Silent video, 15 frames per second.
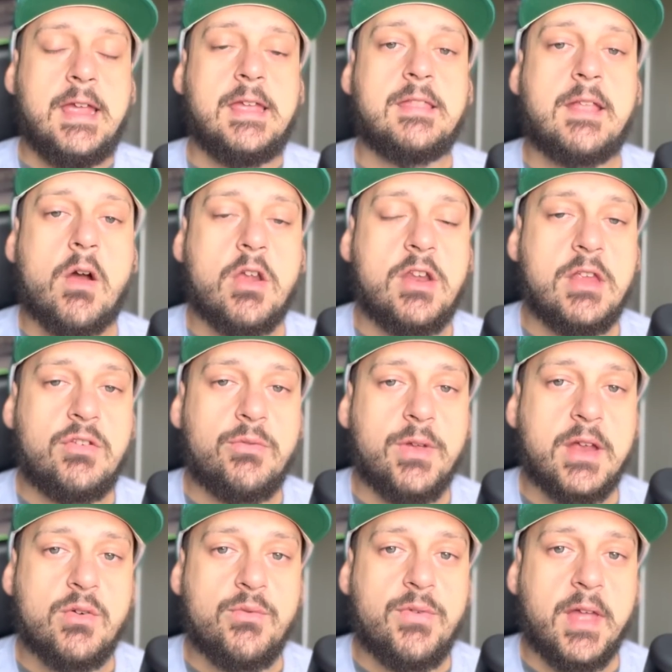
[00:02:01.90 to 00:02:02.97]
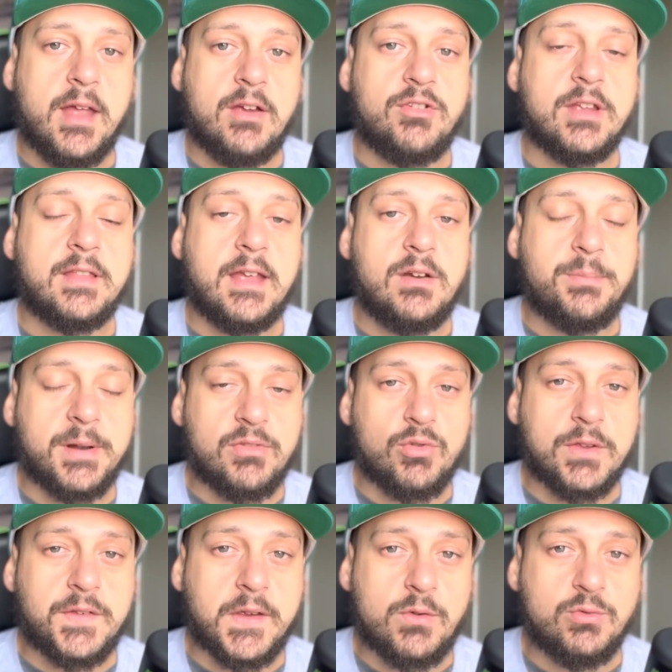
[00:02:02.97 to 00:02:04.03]
Então a gente vê que o Veiga já está indo para
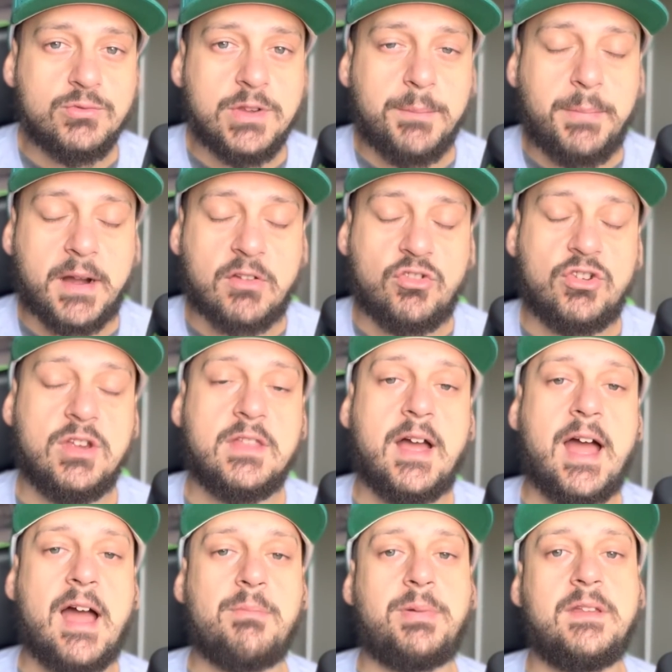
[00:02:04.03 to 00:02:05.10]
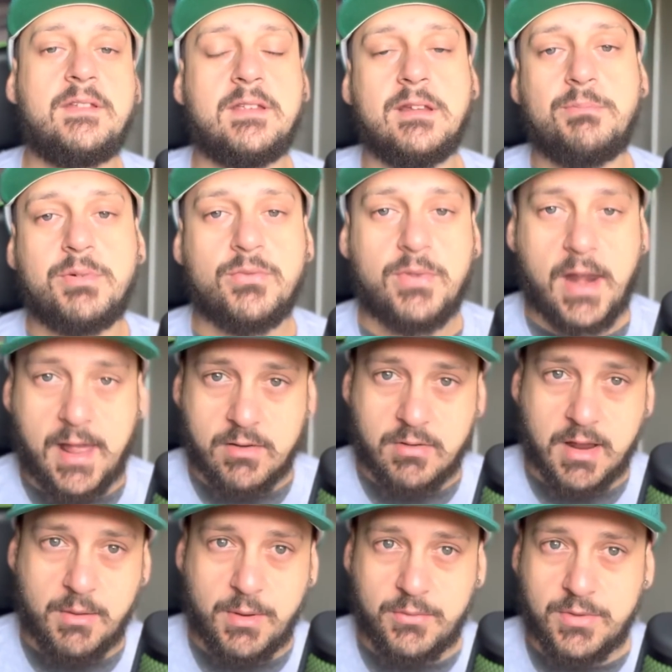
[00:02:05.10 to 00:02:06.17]
sua segunda partida. A princípio falaram
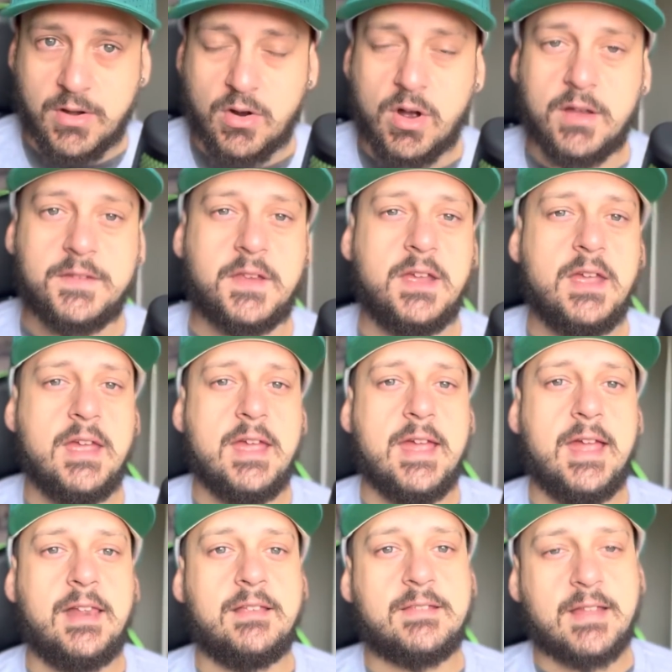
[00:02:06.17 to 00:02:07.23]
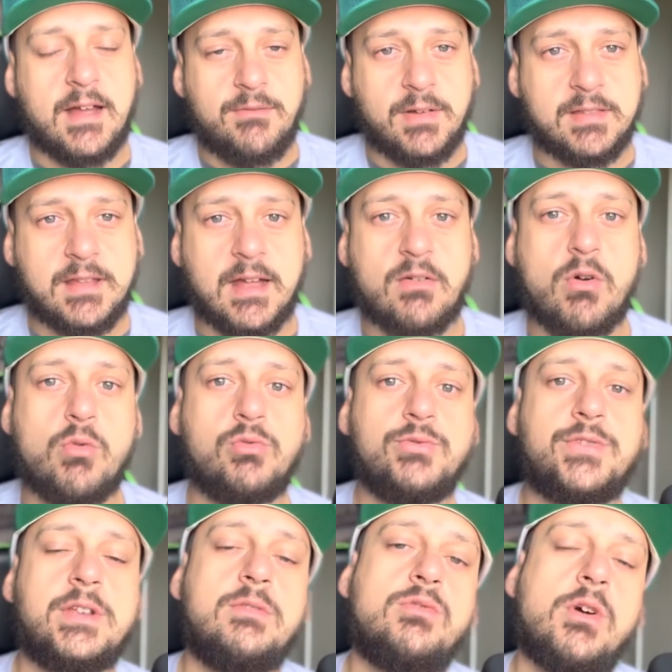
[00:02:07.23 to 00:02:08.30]
que é uma virose, ele estava até com
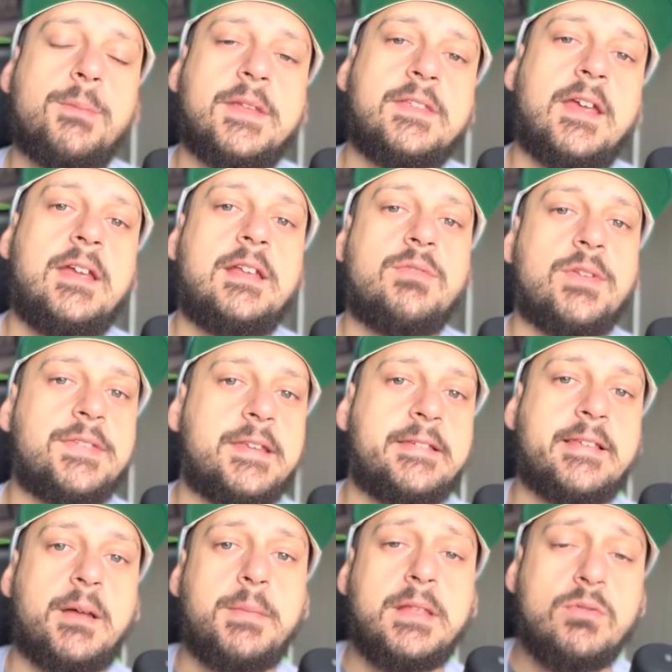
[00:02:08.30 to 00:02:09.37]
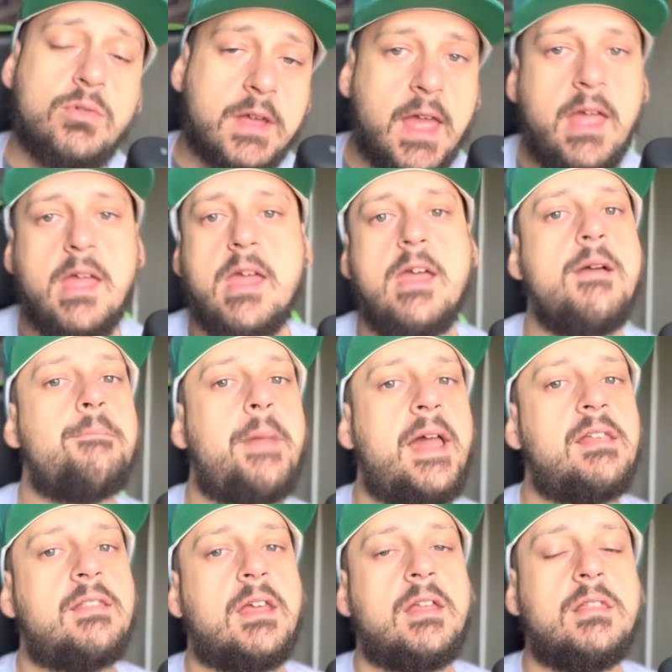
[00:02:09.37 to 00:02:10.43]
alguns sintomas aí que vocês sabem do que,
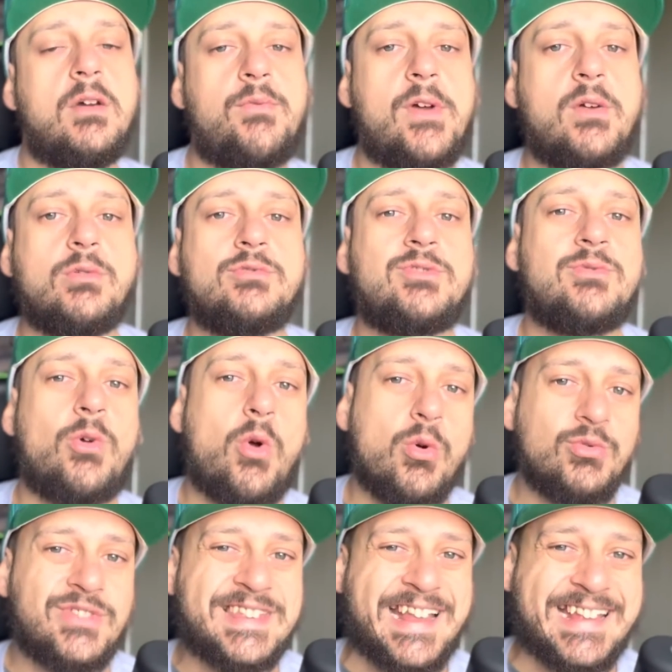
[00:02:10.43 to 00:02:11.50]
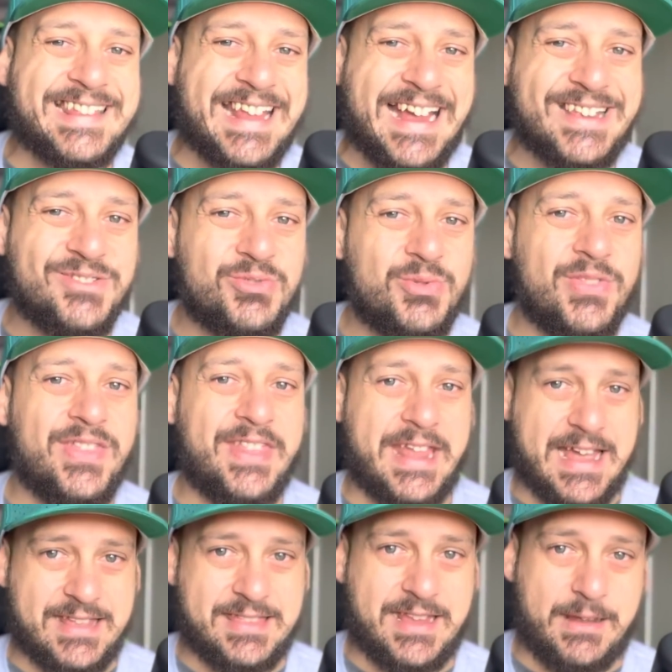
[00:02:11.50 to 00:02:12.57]
mas não foi constatado
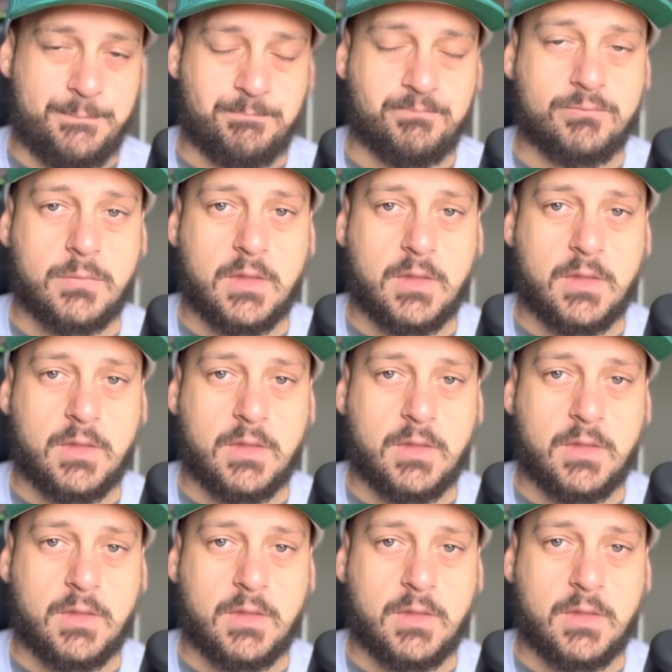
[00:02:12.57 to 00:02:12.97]
nada.